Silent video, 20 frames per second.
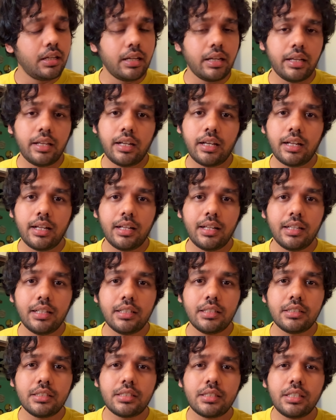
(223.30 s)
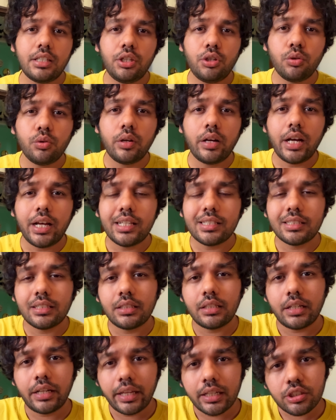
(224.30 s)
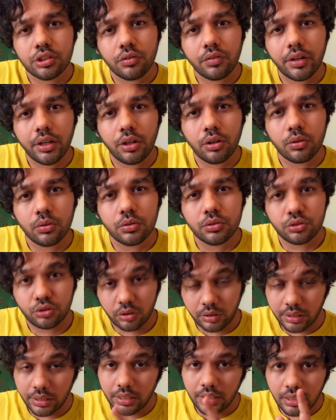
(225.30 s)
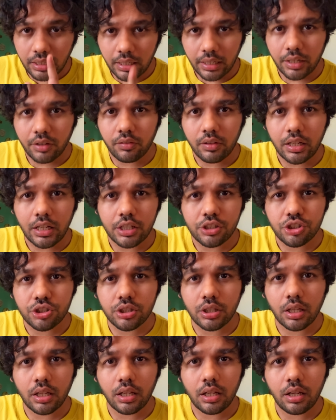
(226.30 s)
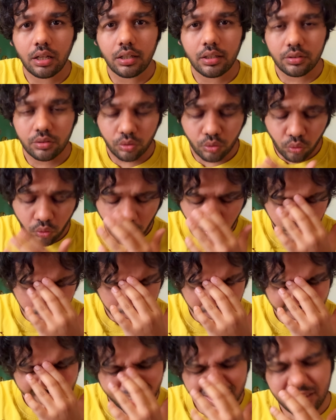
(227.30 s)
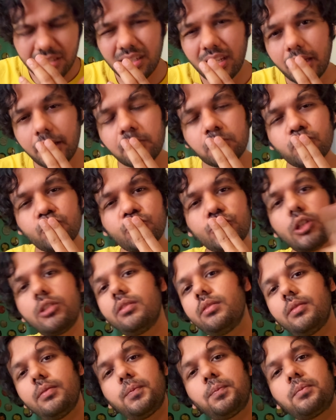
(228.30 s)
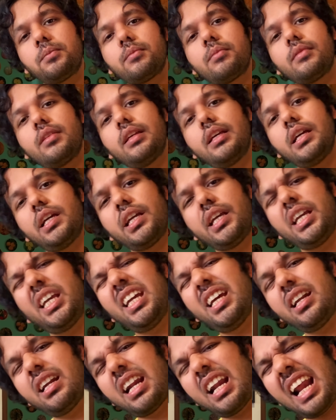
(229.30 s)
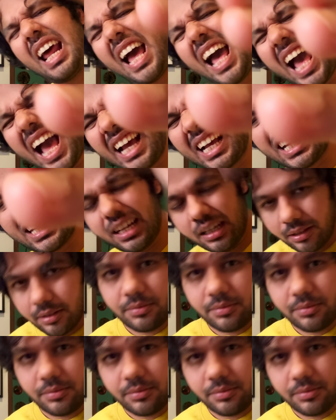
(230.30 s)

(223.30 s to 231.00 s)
एंड आई सी यू गाइस इन द नेक्स्ट वीडियो जो कि कल आने वाला है इंशाल्लाह दुआओं में आप स्टे Get back.